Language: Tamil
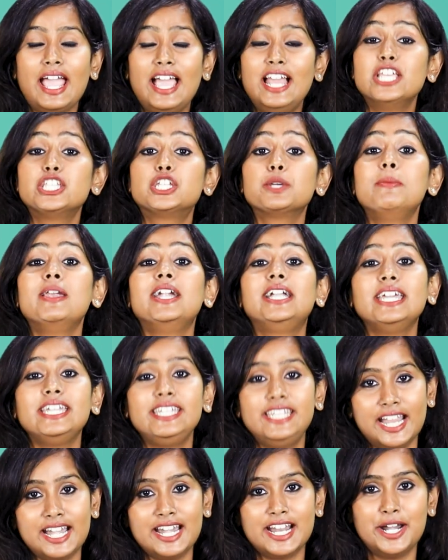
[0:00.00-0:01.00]
எலிஜிபிலிட்டி
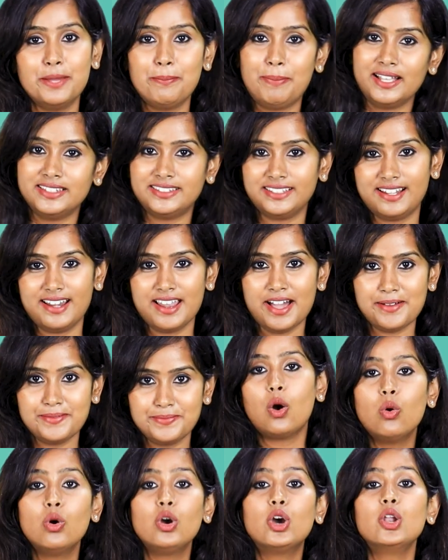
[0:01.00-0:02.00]
என்னன்னு பார்த்துடலாம்
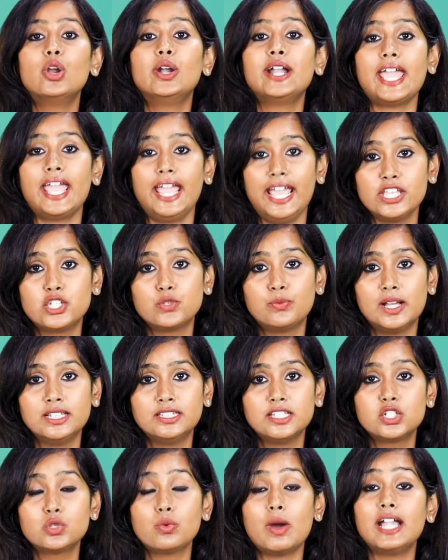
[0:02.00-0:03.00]
உங்களோட ஏஜ்
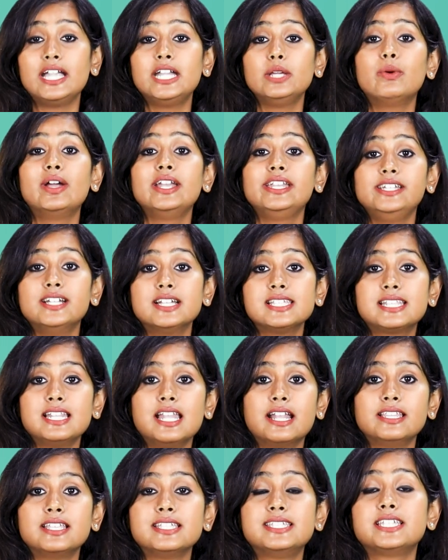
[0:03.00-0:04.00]
வந்து டுவெண்ட்டி ஒன்
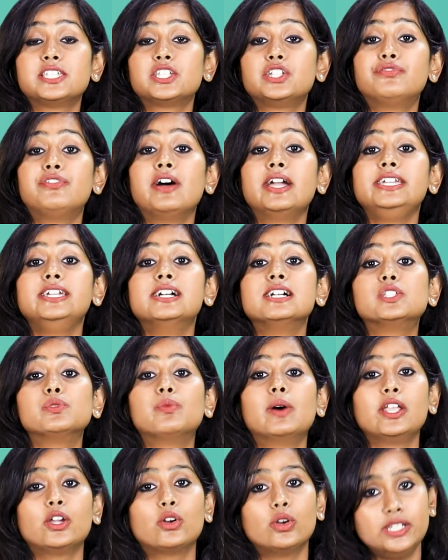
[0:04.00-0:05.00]
இயர்ஸ்லேருந்து சிக்ஸ்டி ஃபைவ் இயர்ஸ்
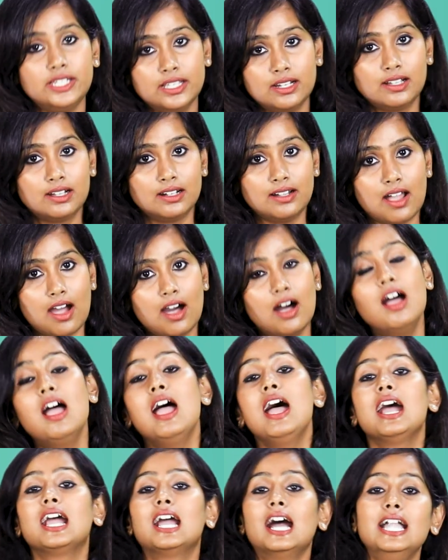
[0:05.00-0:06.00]
வரைக்கும் இருக்குன்னா
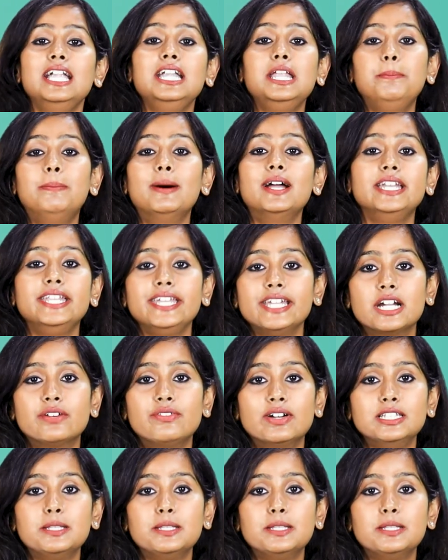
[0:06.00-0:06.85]
கண்டிப்பாக நீங்கள்